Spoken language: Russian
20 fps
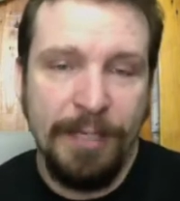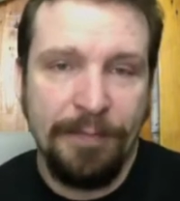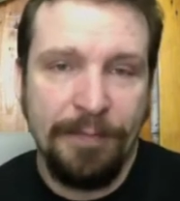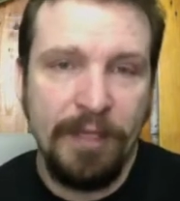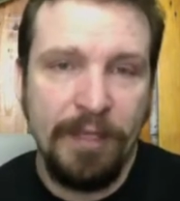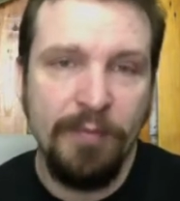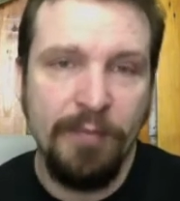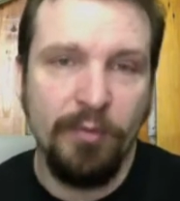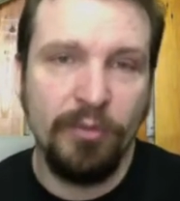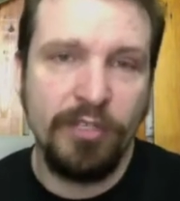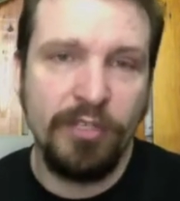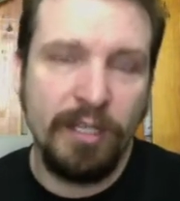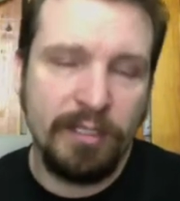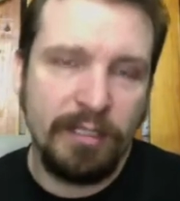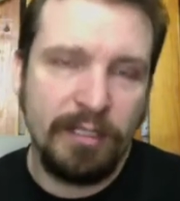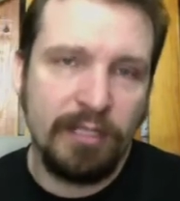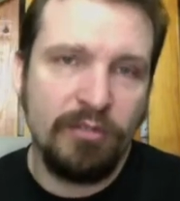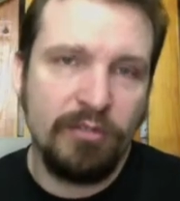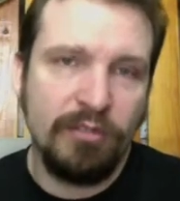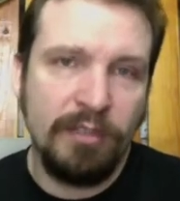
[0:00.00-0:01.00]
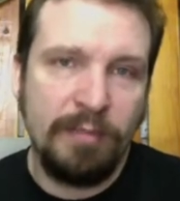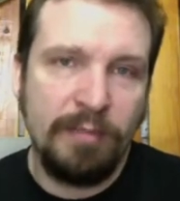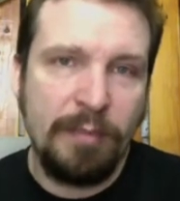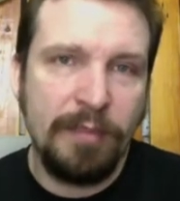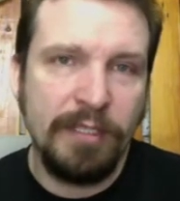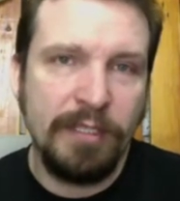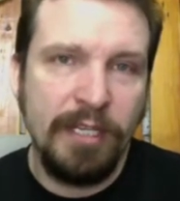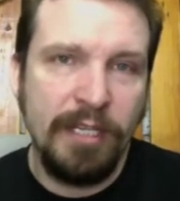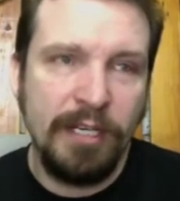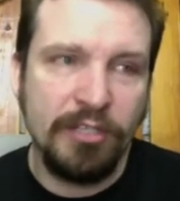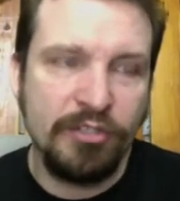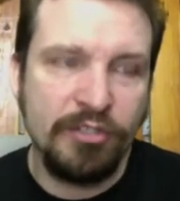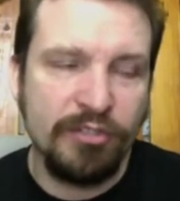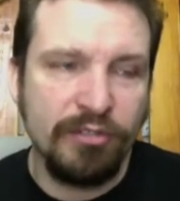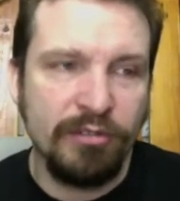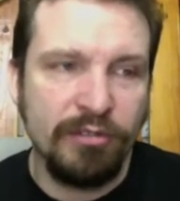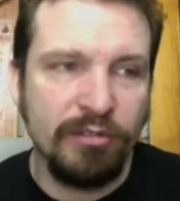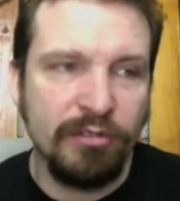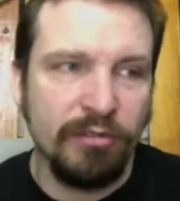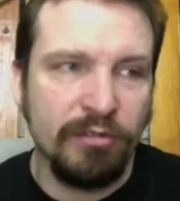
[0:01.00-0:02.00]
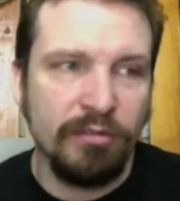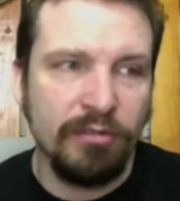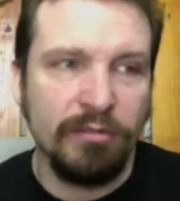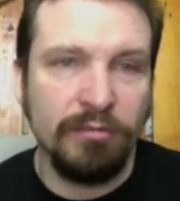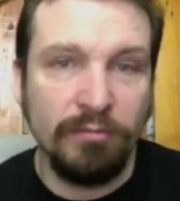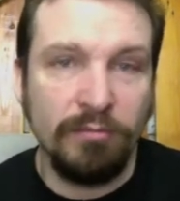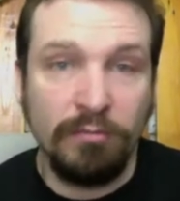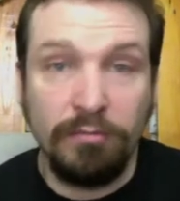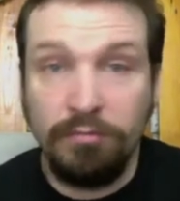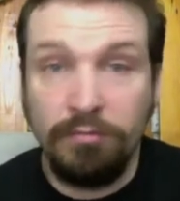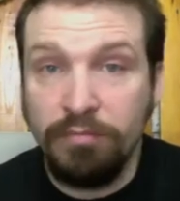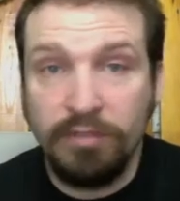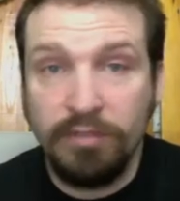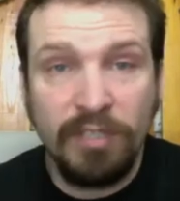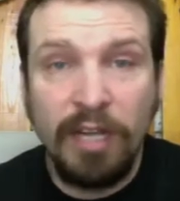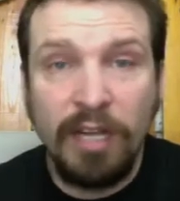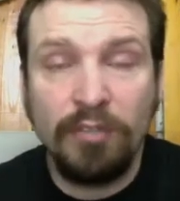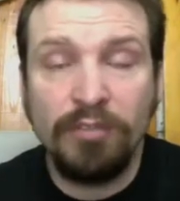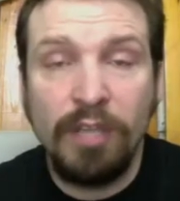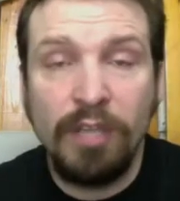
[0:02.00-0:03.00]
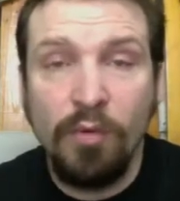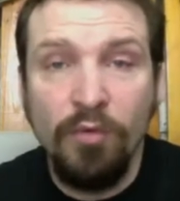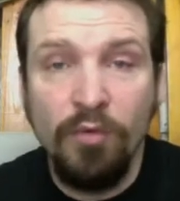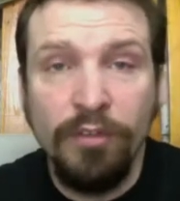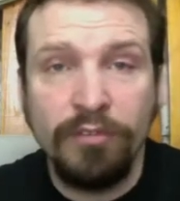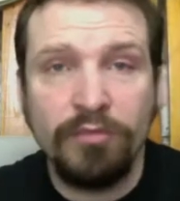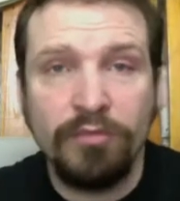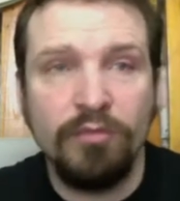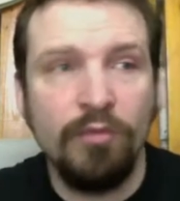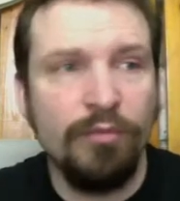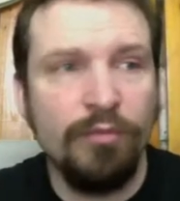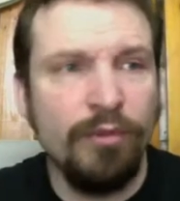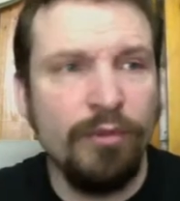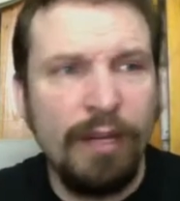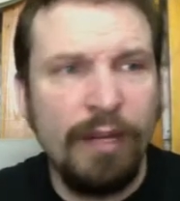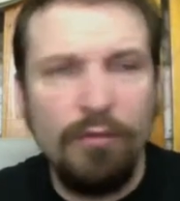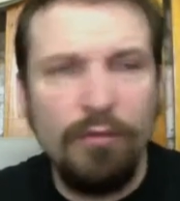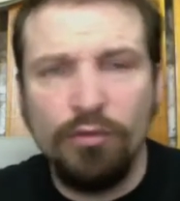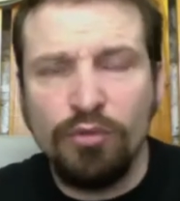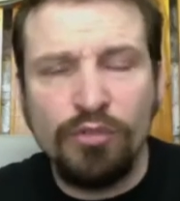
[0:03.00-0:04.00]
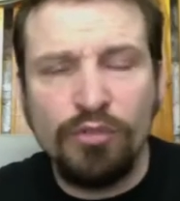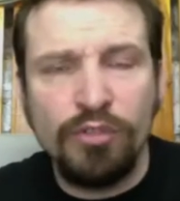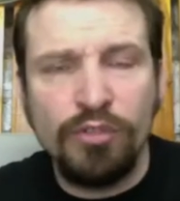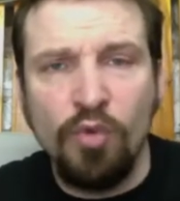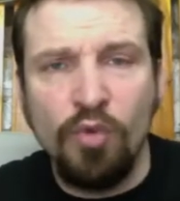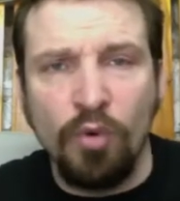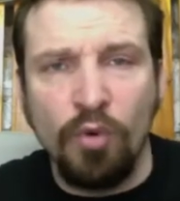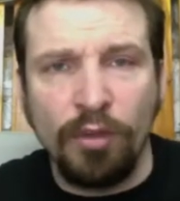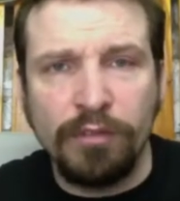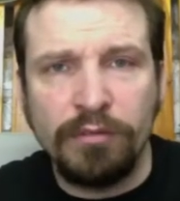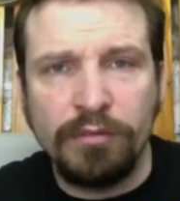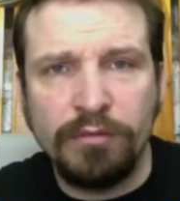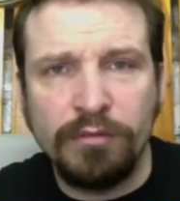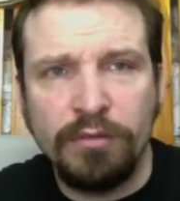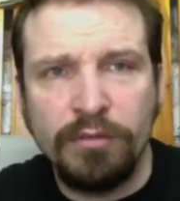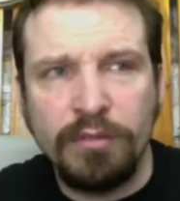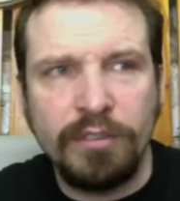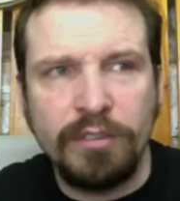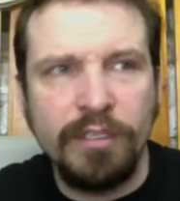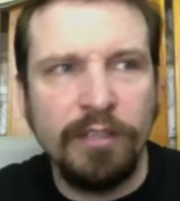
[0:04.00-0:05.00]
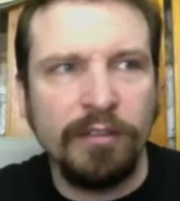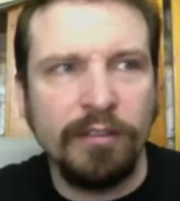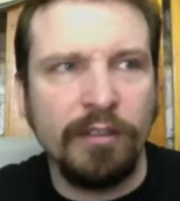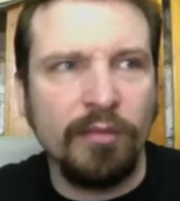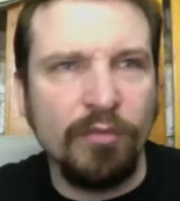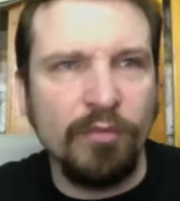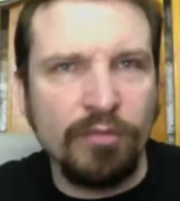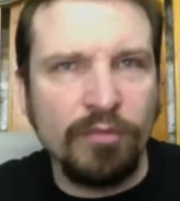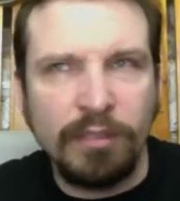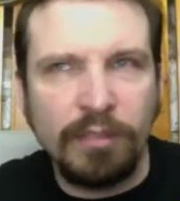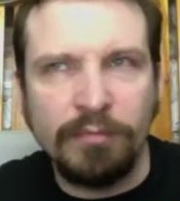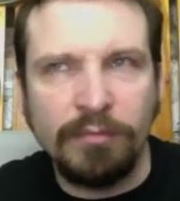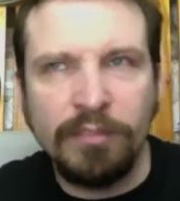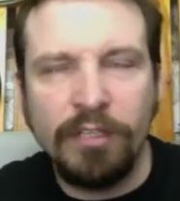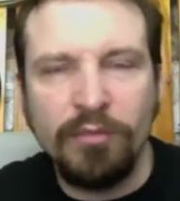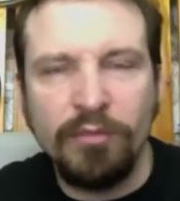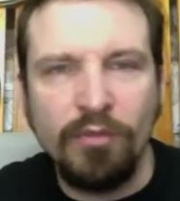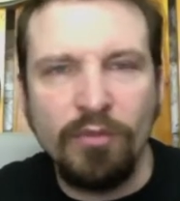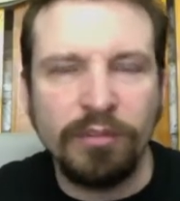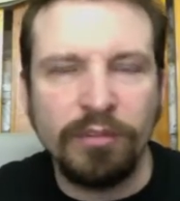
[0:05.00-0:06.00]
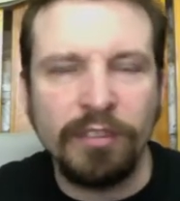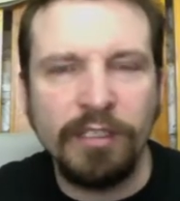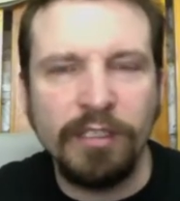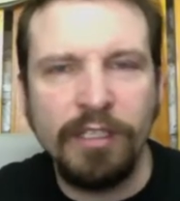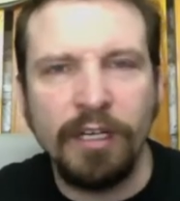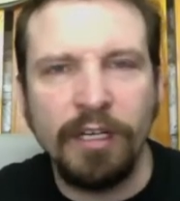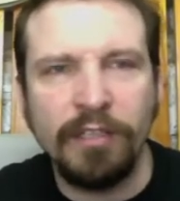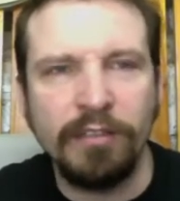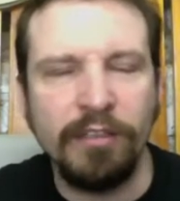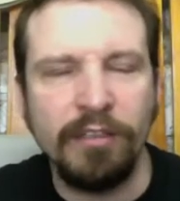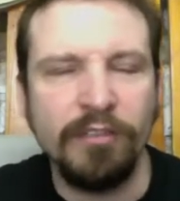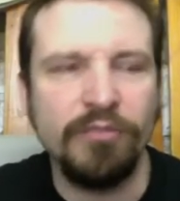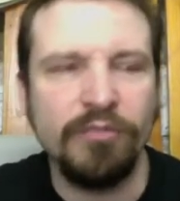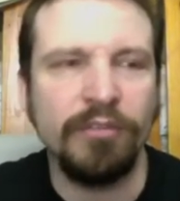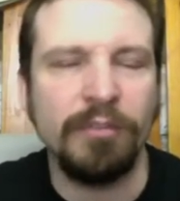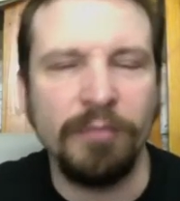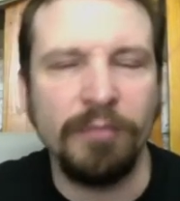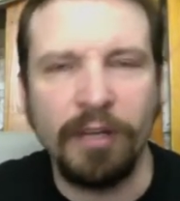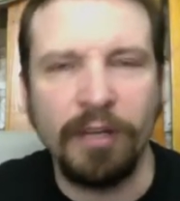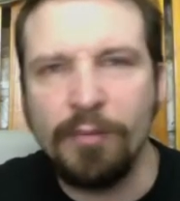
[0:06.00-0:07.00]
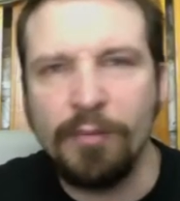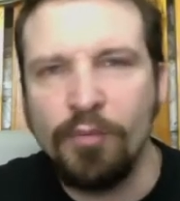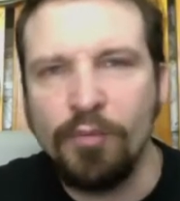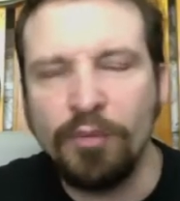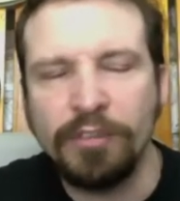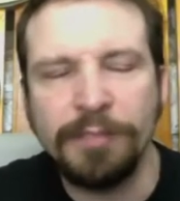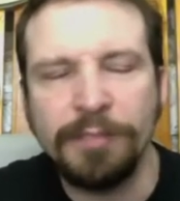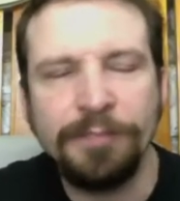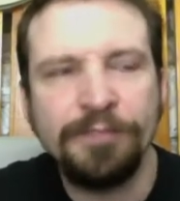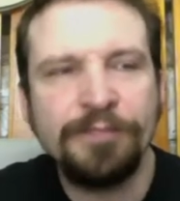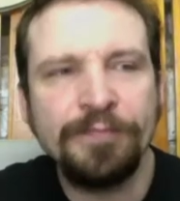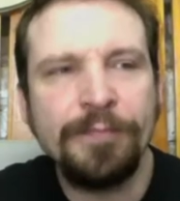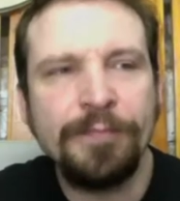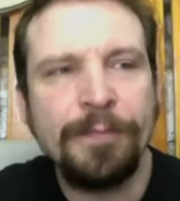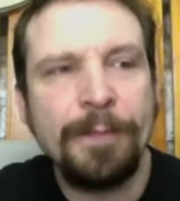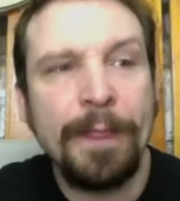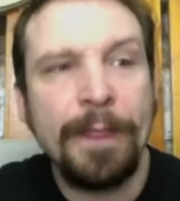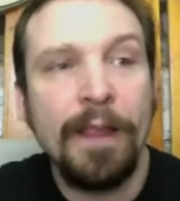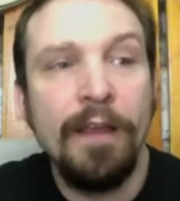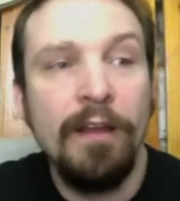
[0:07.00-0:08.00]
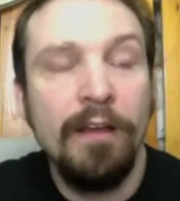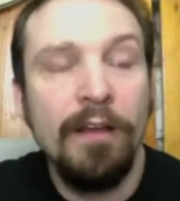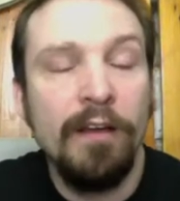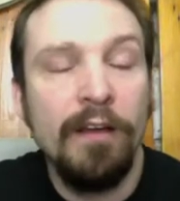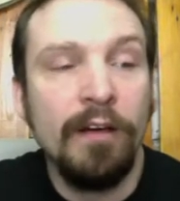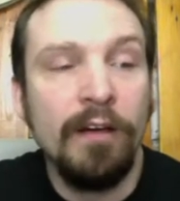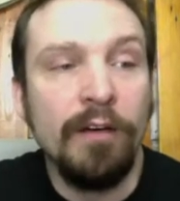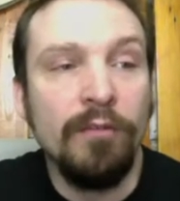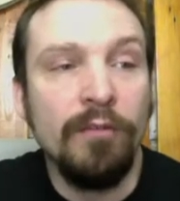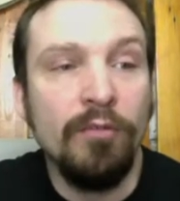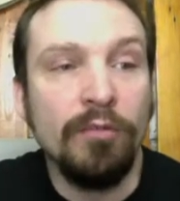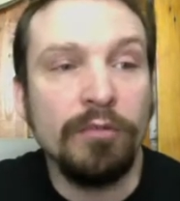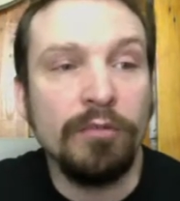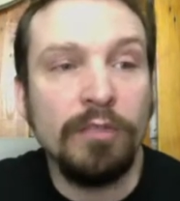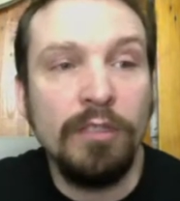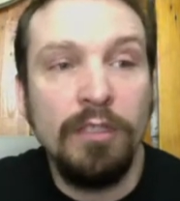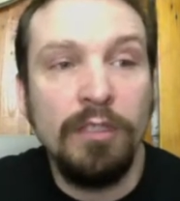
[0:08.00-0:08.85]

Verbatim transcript: И получается так, что ты попадаешь э, сразу на улицу, грубо говоря, вот уже город. То есть нет такого, что там далеко куда-то ехать или что там аэропорт. Вот.